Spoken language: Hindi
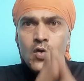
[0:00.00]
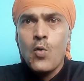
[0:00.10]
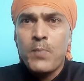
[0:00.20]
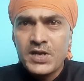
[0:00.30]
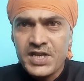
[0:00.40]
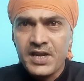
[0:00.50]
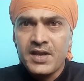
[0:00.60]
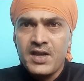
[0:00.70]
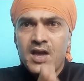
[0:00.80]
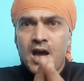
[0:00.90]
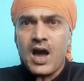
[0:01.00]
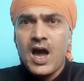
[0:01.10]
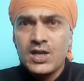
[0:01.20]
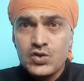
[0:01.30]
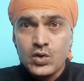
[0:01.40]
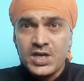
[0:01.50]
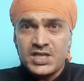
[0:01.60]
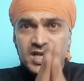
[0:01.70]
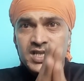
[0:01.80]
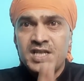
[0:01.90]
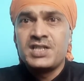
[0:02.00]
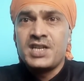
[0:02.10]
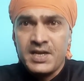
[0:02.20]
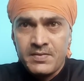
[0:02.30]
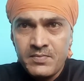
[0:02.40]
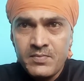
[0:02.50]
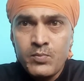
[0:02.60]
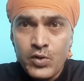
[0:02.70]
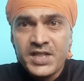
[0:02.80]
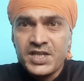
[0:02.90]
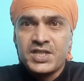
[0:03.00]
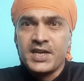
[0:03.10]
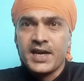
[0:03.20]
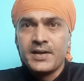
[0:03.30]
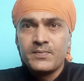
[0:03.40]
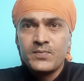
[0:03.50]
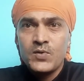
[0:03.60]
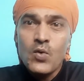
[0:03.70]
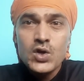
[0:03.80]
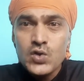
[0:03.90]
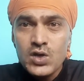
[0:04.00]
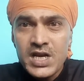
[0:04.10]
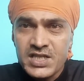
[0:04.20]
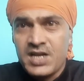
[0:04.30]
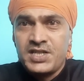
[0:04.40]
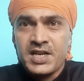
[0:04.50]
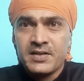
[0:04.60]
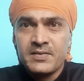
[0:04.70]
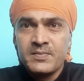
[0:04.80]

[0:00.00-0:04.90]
ऊपर से आज चौधरी चरण सिंह जी की पुण्यतिथि है वो चौधरी चरण सिंह